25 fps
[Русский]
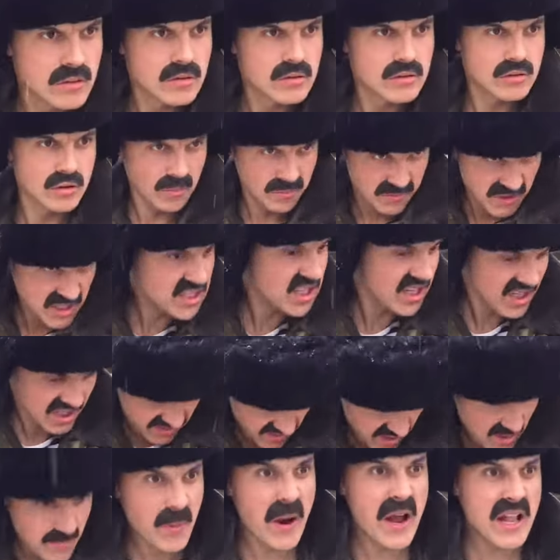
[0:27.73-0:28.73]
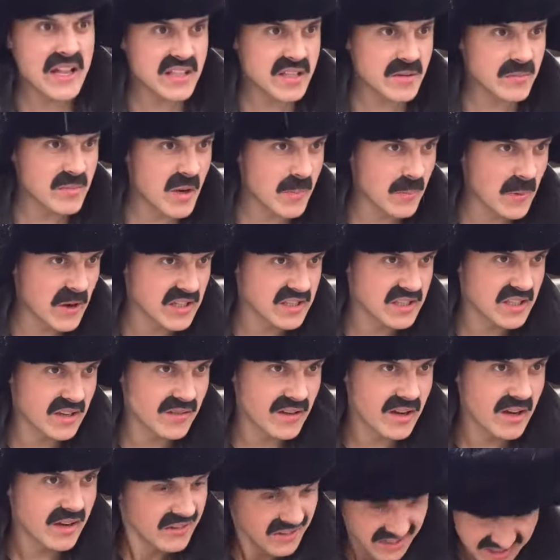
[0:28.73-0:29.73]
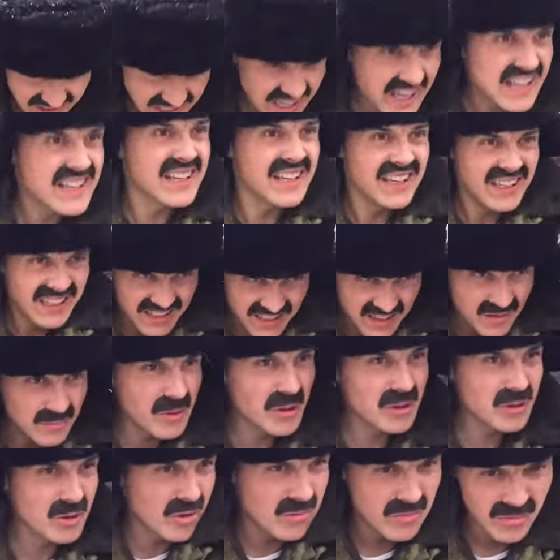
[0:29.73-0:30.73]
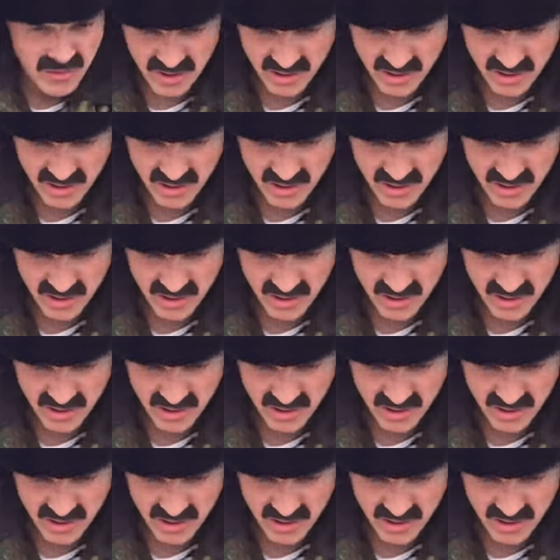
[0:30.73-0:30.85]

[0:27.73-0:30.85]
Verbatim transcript: Чтоб ты здесь свои пальцы мне поставлял? Не надо, потом.